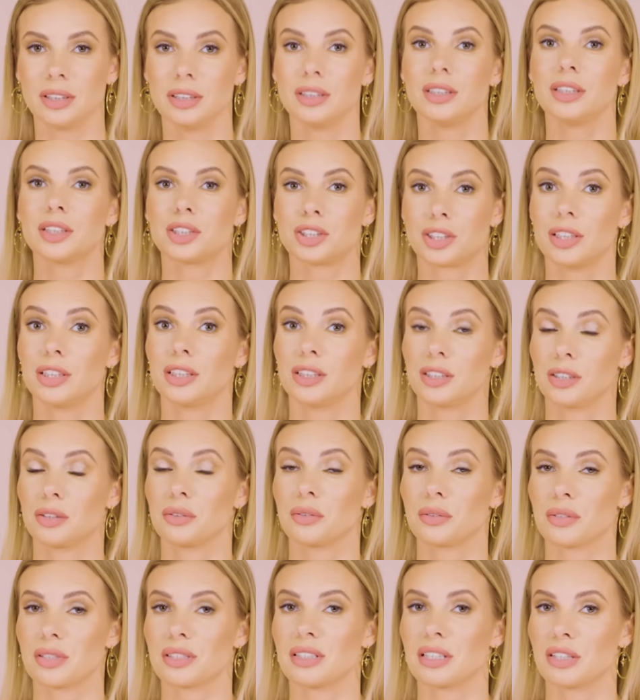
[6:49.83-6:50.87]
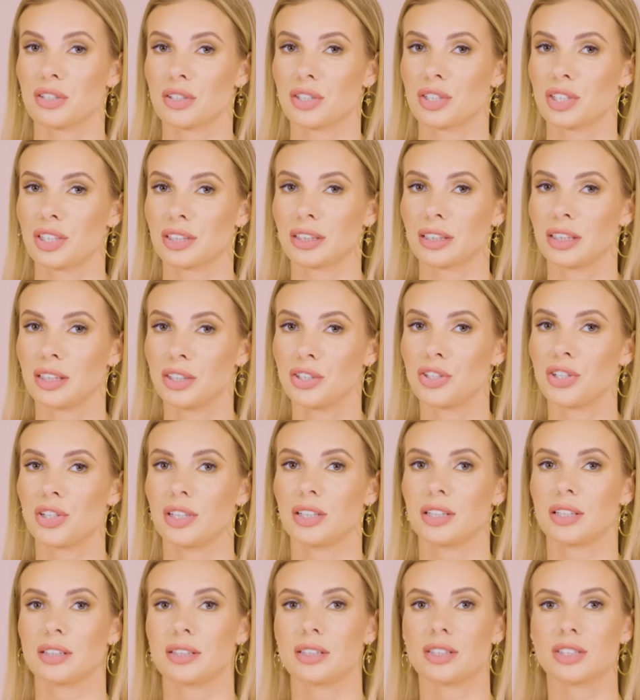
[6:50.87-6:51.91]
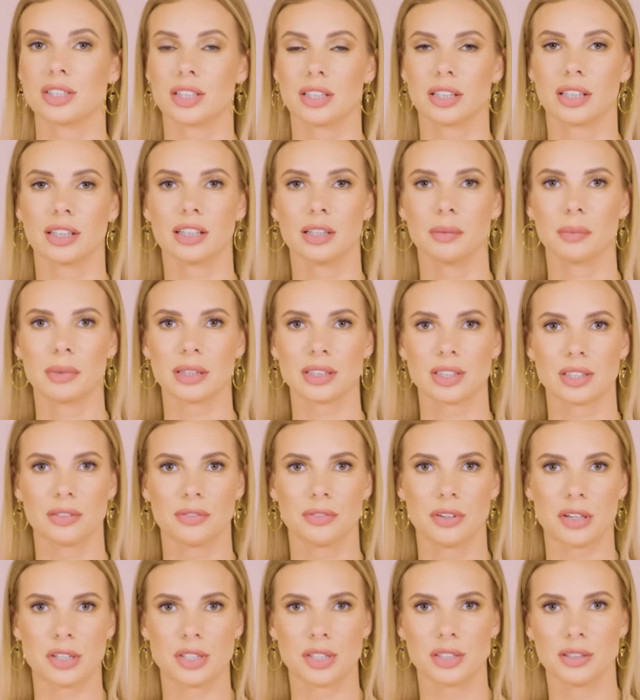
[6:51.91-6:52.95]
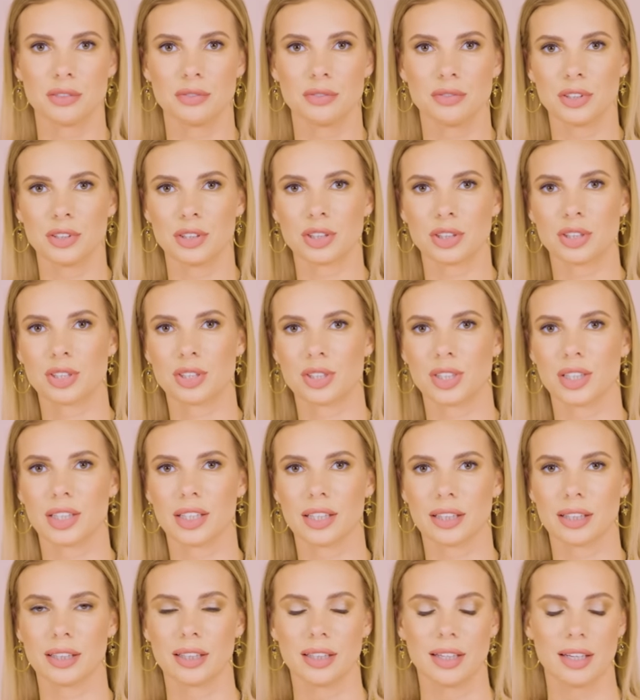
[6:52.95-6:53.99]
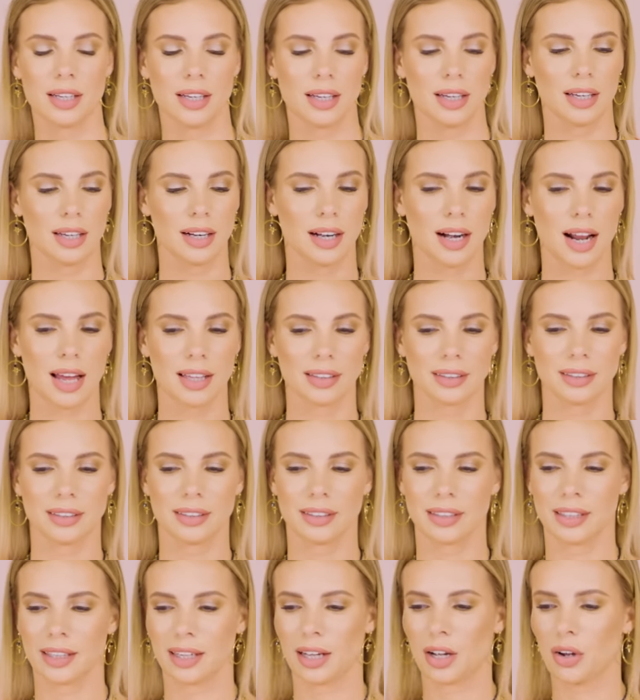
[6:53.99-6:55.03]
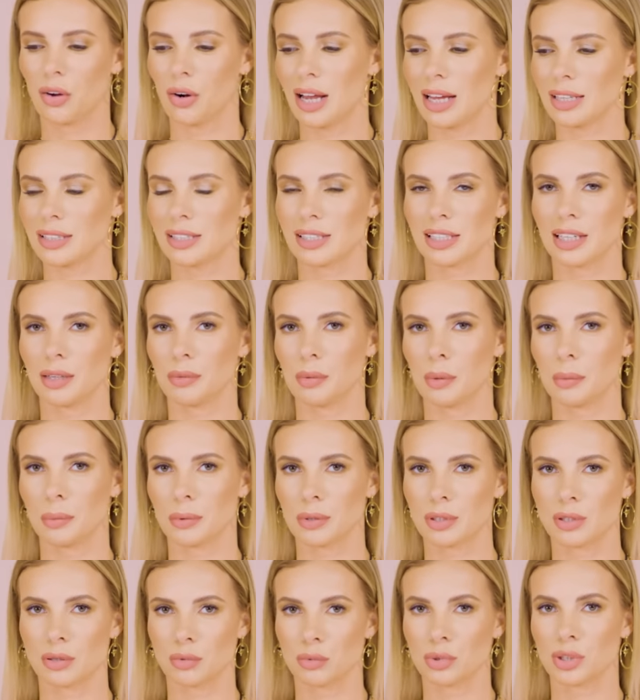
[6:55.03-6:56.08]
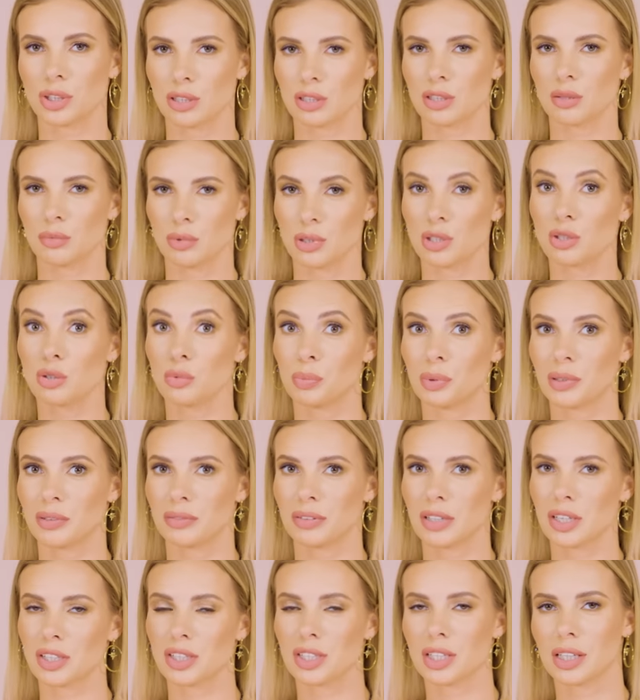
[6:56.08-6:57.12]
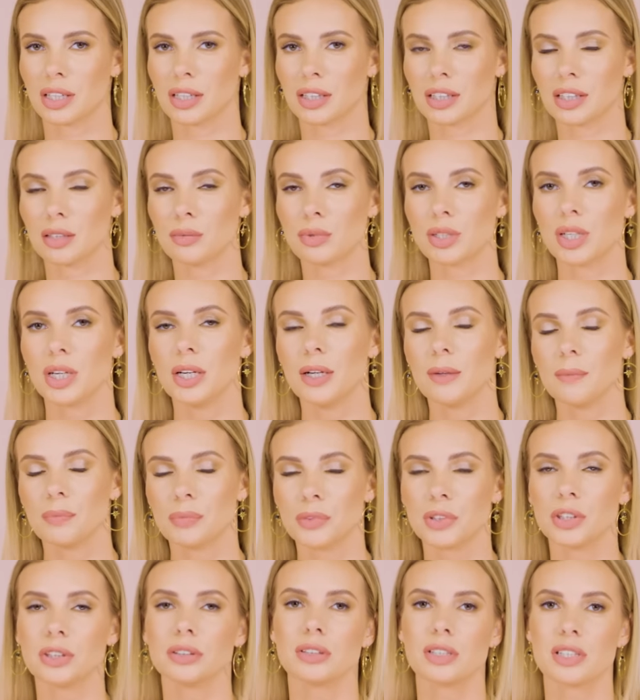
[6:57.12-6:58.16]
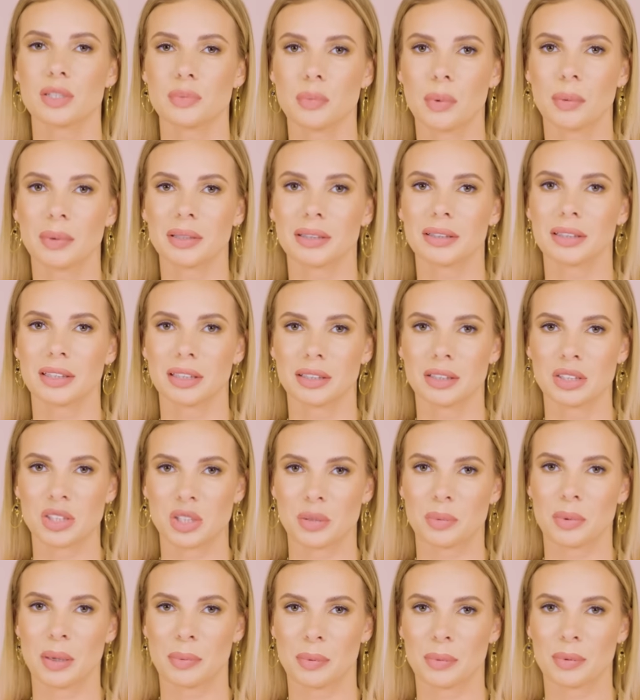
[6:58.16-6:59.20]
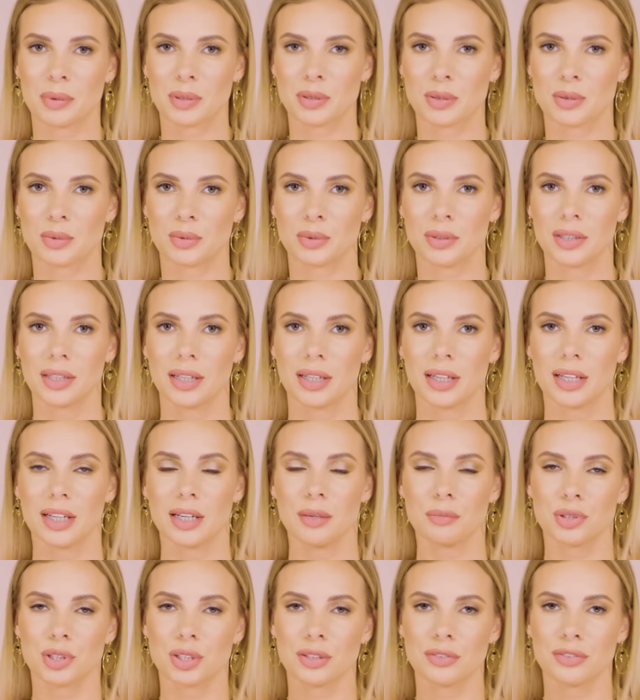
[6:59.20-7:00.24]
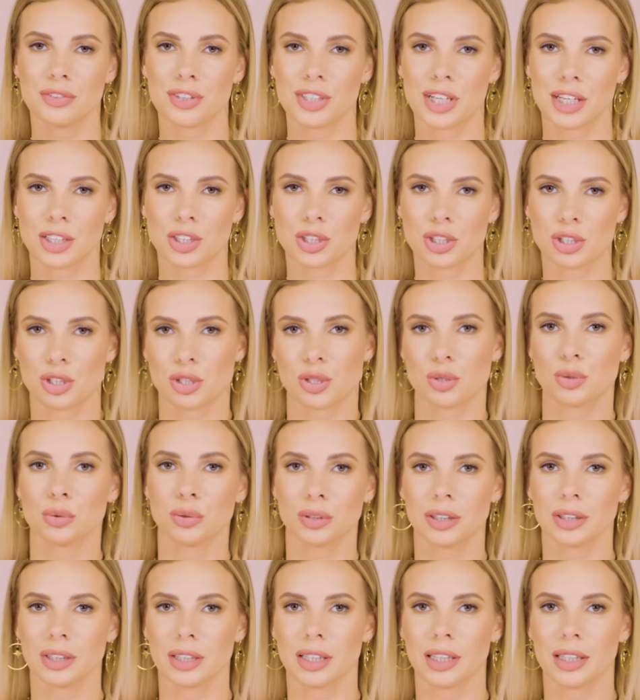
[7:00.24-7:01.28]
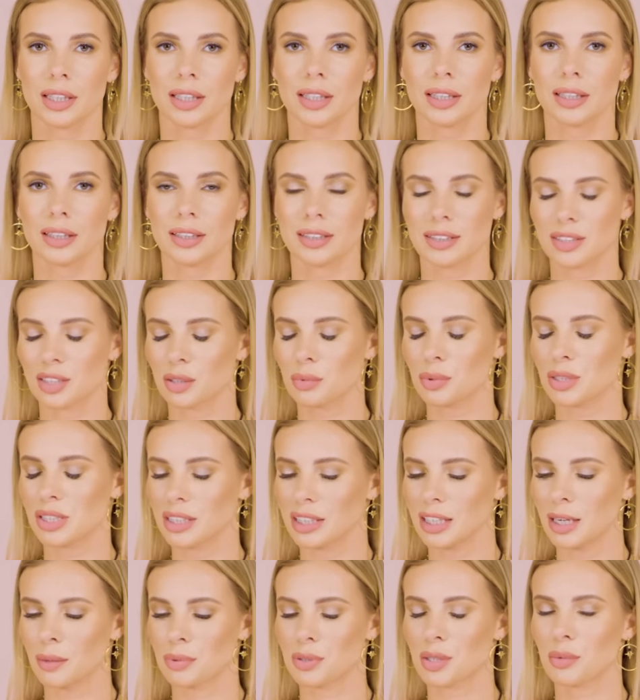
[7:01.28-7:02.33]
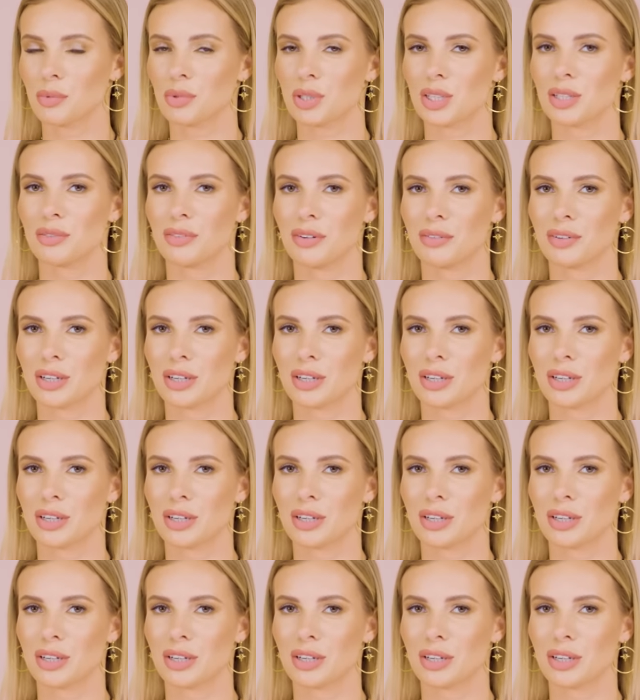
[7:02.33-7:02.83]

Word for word: i jesienią zdarzy się taki dzień, gdzie nagle macie ważne wyjście, randkę, kolację, albo po prostu musicie zrobić super wrażenie na kimś. No i to jest moment, kiedy trzeba po prostu przywdziać suknię i zrobić najlepsze możliwe